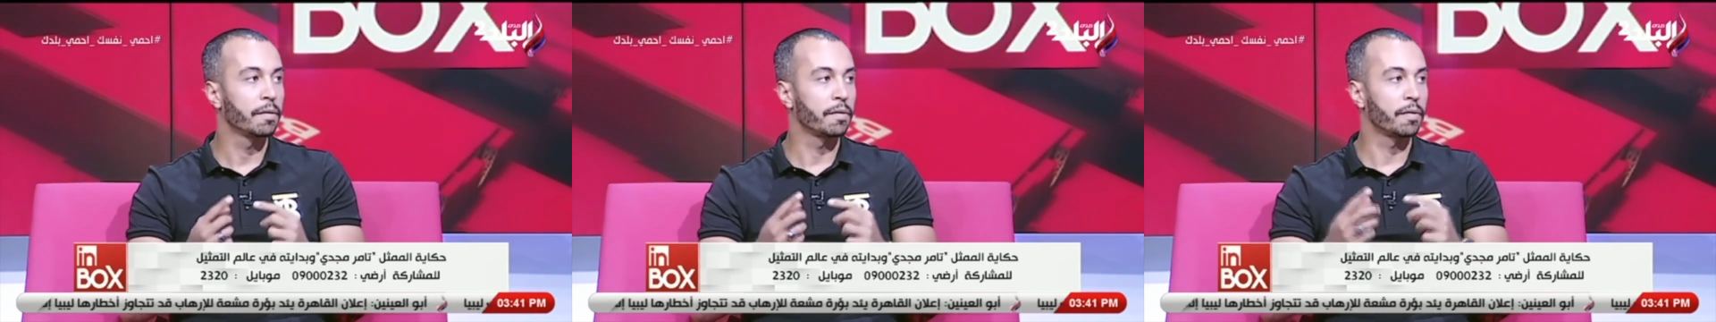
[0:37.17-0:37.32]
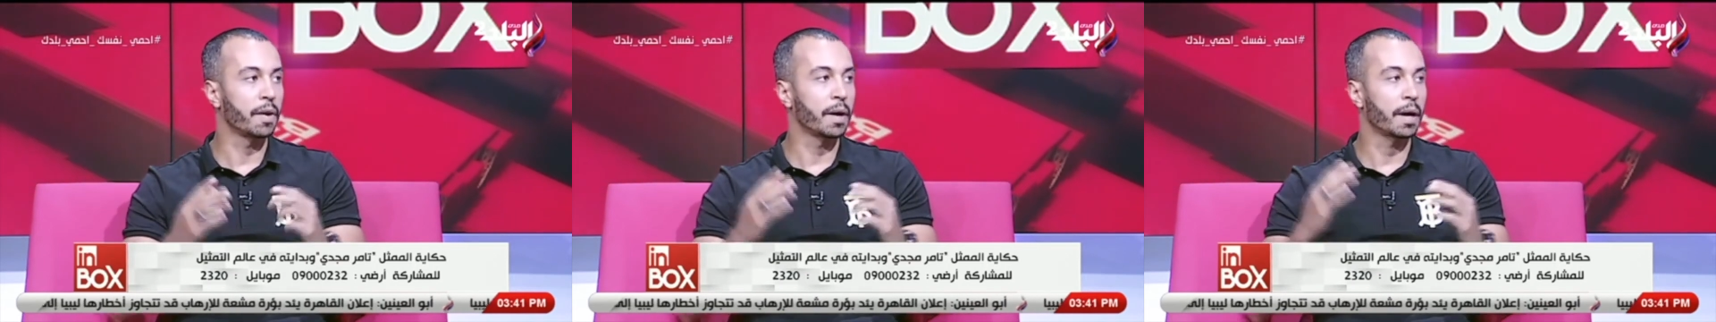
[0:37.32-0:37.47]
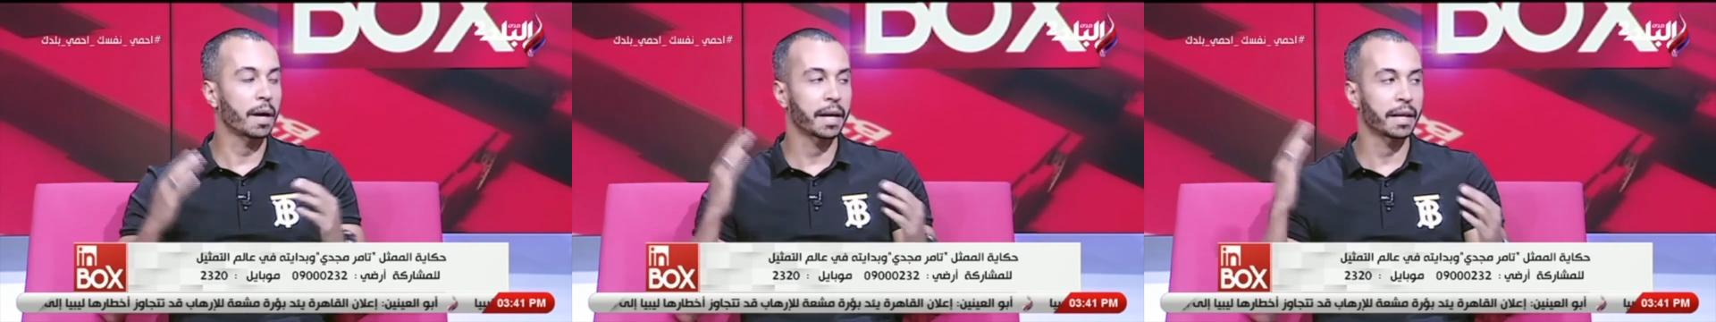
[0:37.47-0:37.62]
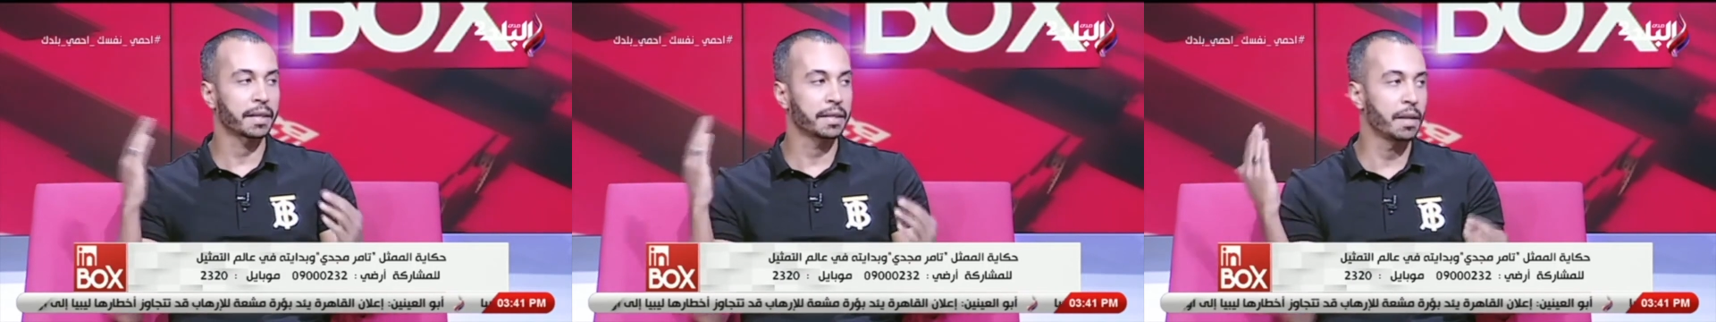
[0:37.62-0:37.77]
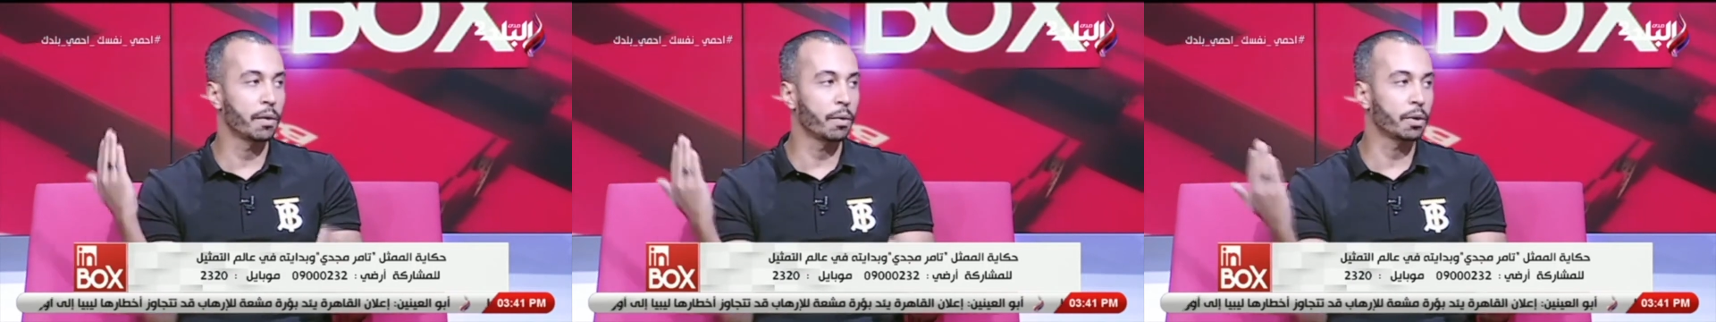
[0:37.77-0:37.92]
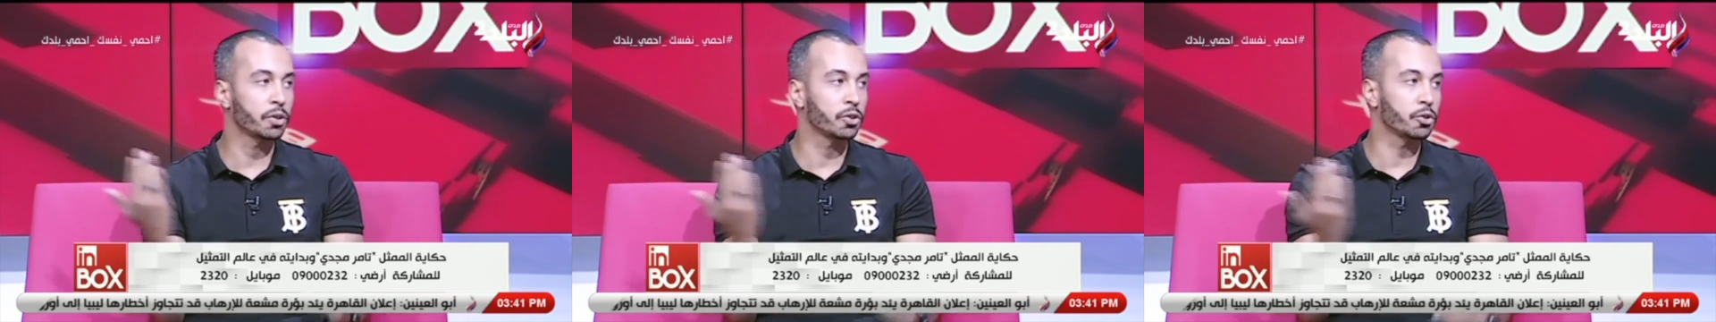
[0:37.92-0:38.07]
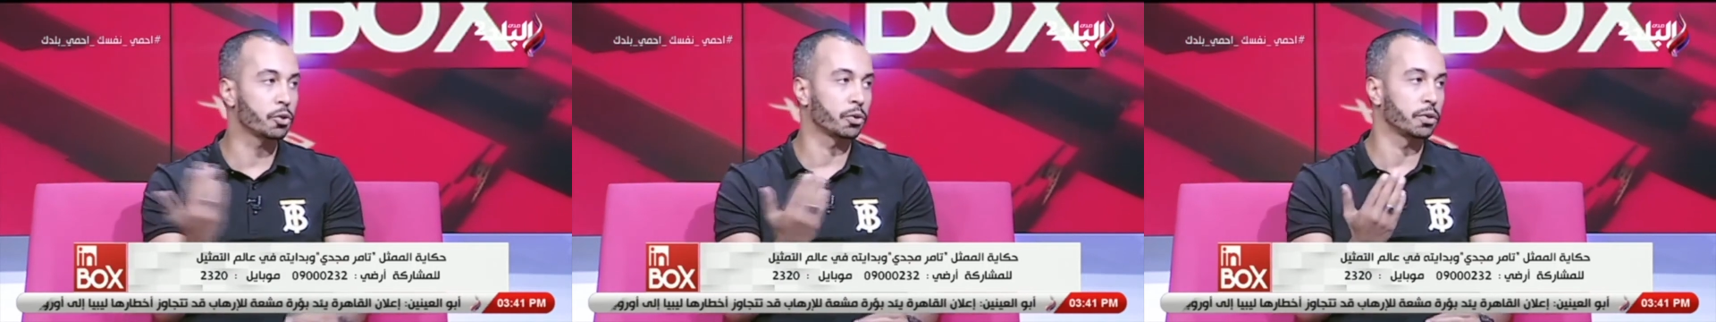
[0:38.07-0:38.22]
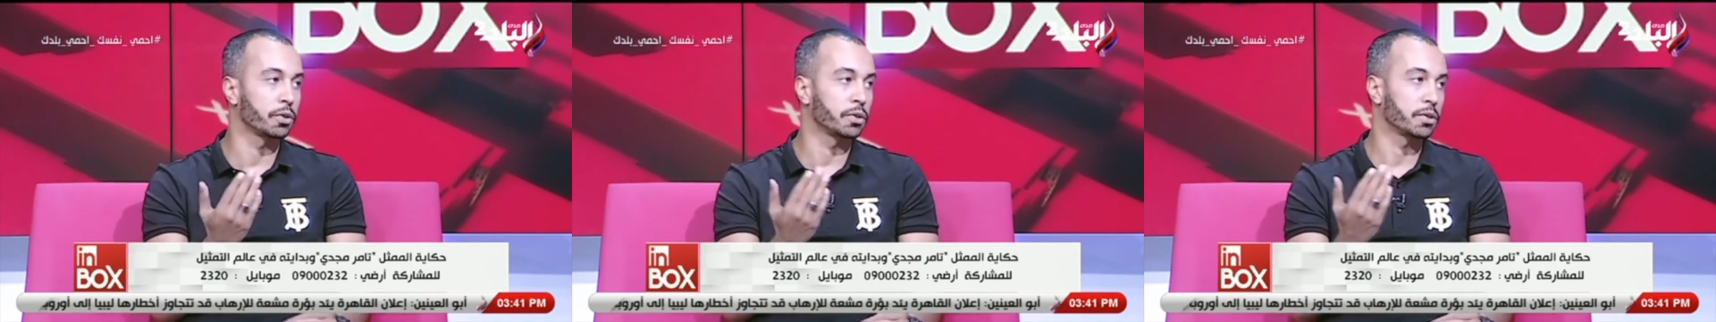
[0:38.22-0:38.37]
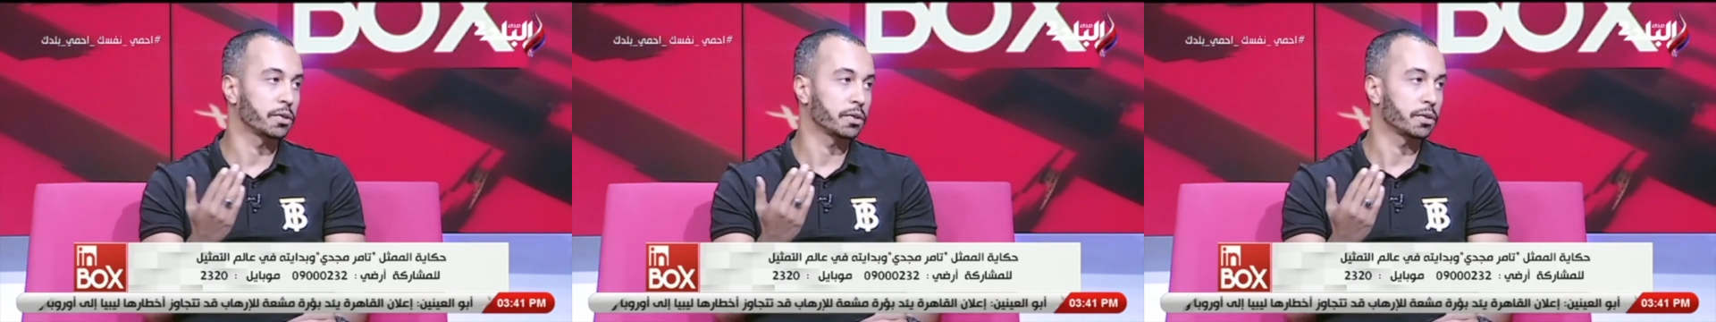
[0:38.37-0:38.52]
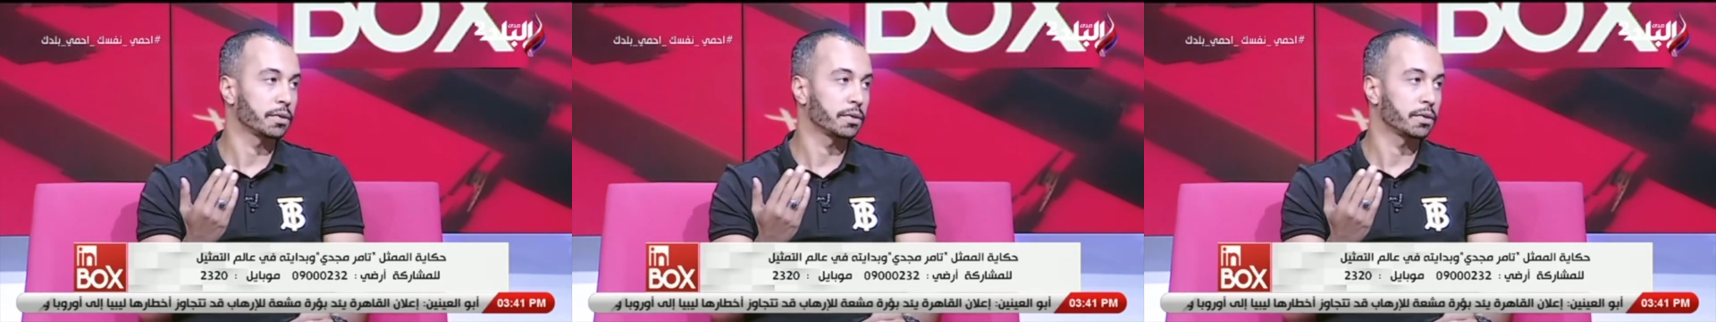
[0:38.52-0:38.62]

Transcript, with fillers: فاخدناه وان شوت